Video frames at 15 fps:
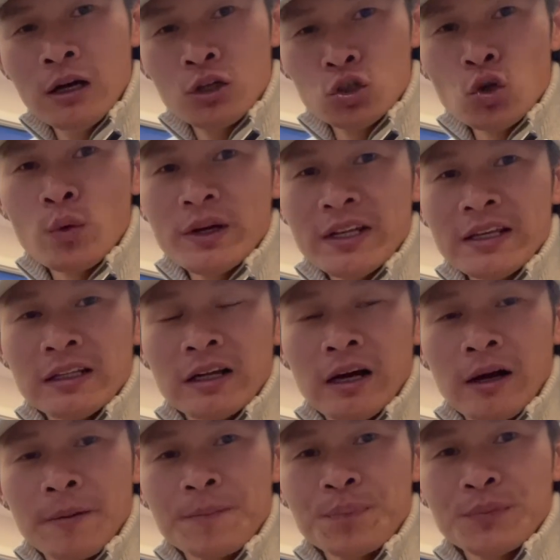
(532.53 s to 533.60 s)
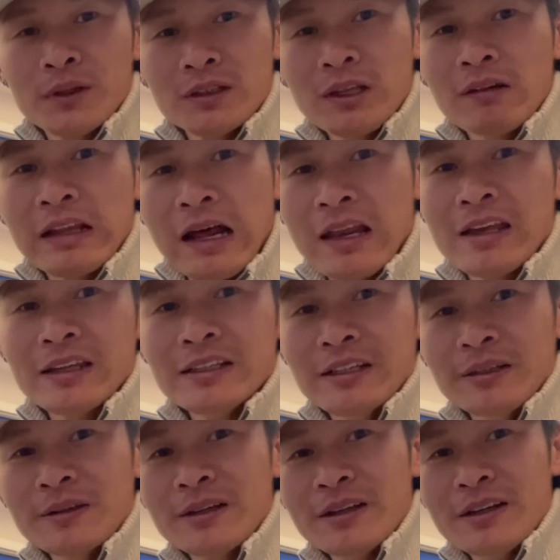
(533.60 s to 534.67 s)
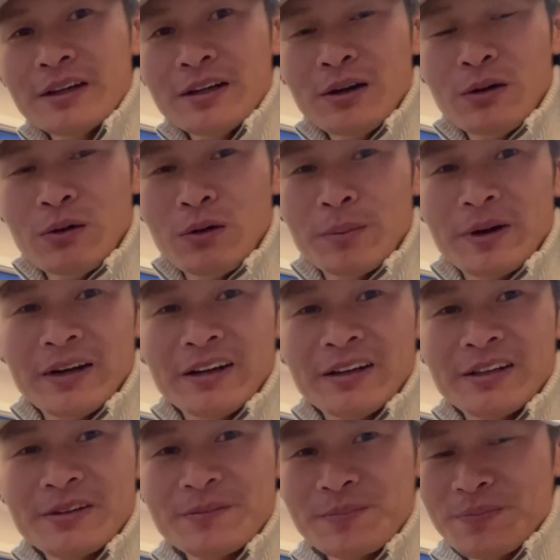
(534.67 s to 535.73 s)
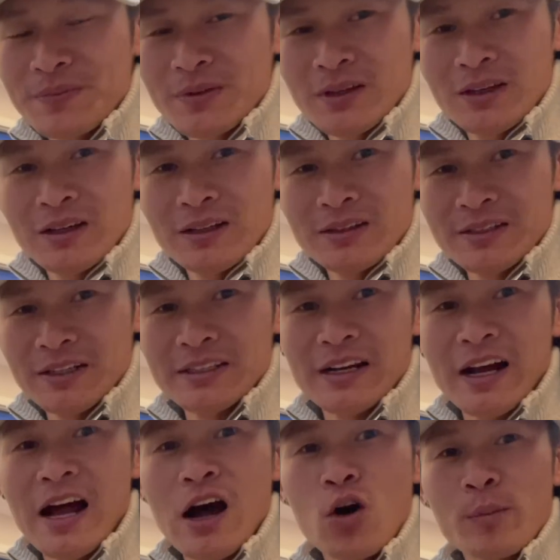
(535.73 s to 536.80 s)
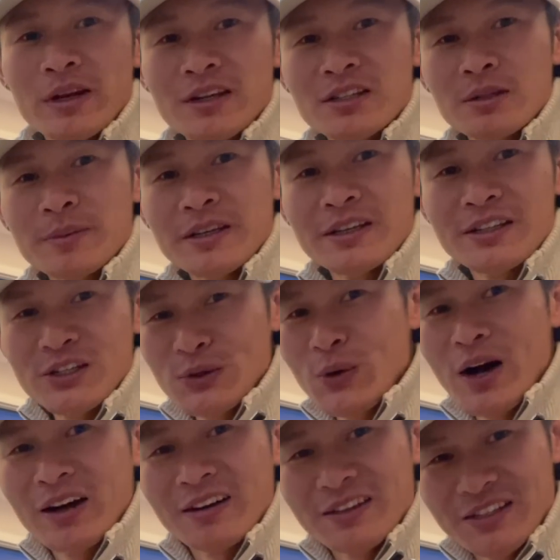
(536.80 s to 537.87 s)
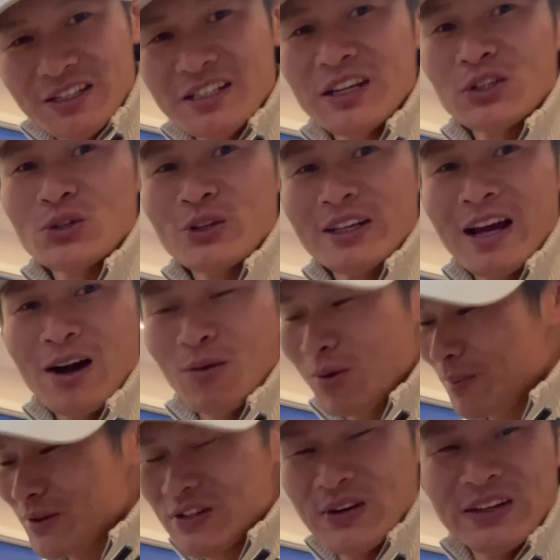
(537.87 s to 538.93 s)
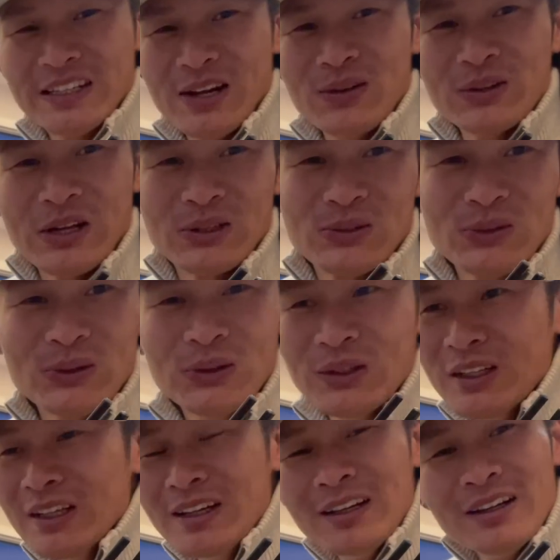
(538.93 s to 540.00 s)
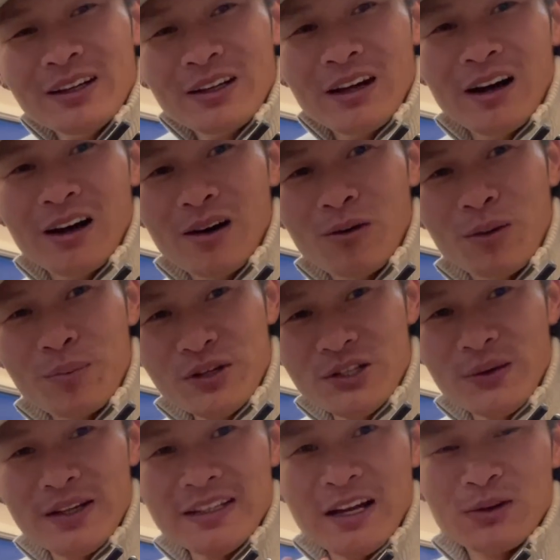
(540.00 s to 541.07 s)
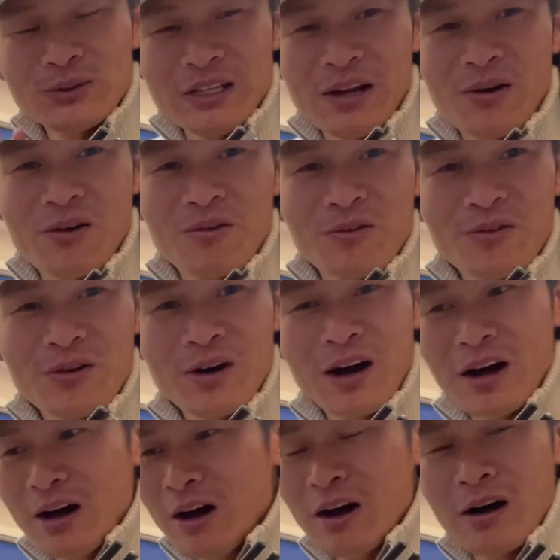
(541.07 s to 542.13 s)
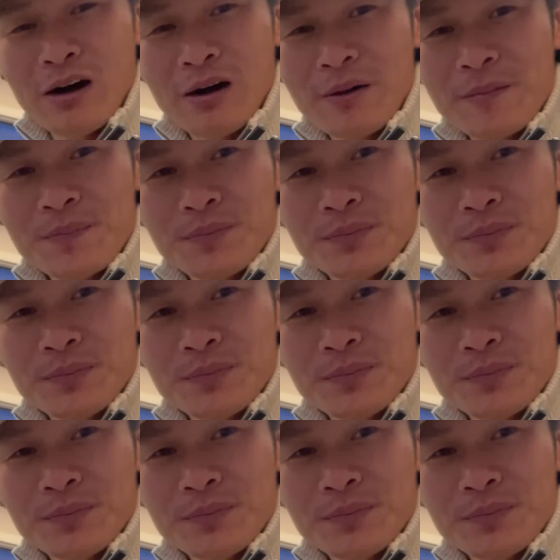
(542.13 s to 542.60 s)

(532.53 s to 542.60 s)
顺利的到达内地？我们接着看后面的视频，希望一切顺利啊！我不希望在路上出，呃，我不希望在路上啊，